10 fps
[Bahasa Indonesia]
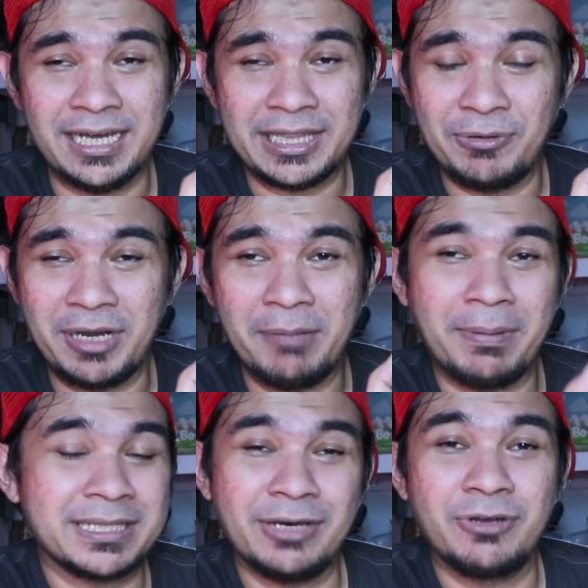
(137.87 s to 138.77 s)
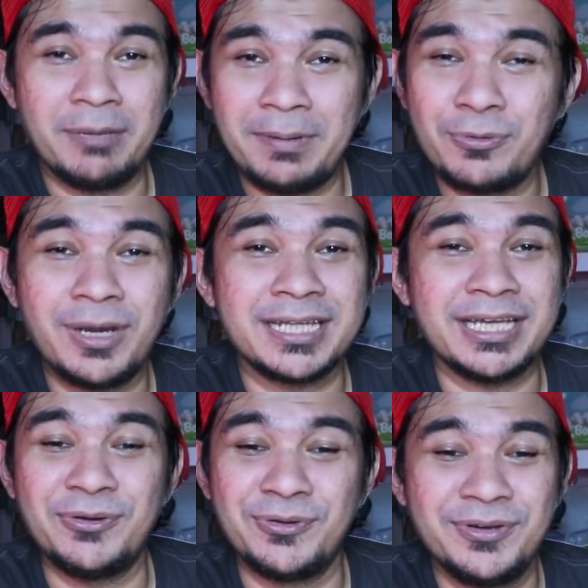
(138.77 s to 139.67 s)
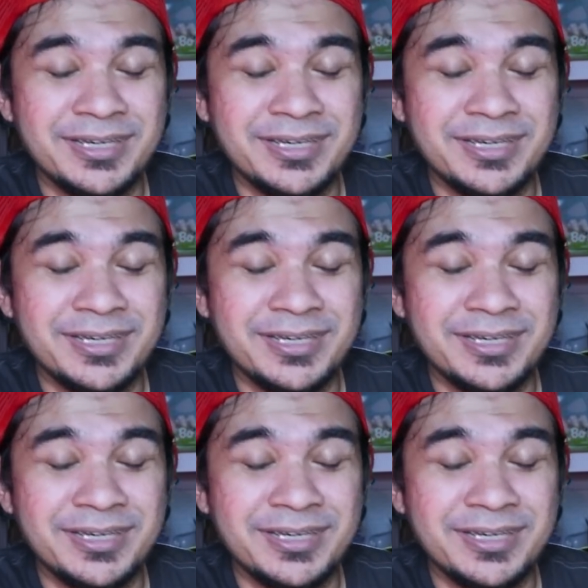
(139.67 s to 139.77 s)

atau ada patah udah apa gue nggak tahu